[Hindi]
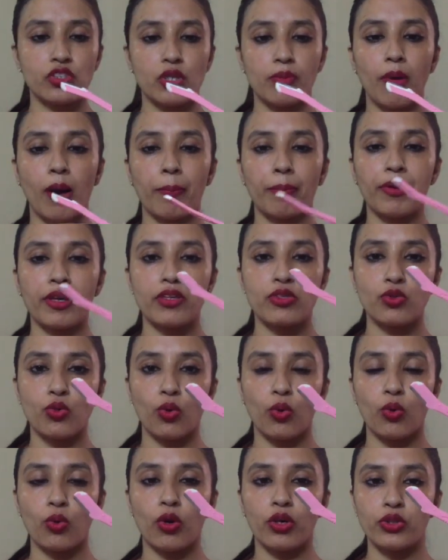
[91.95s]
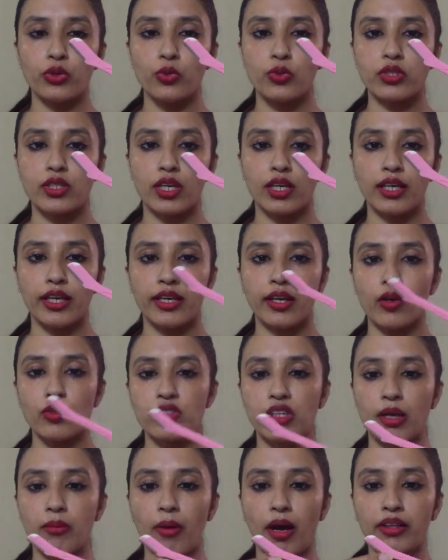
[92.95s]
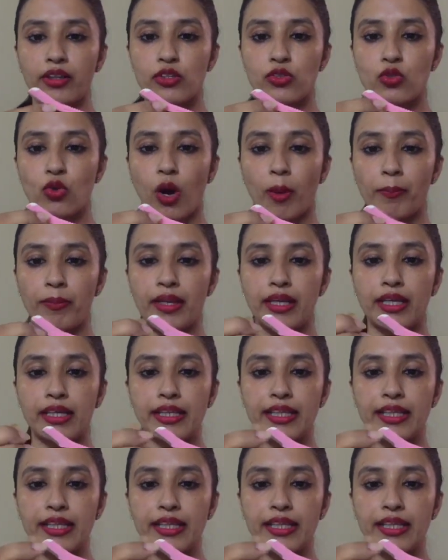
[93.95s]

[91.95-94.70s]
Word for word: जब आपने इसको यूज़ कर लेना उसके बाद इसको आपने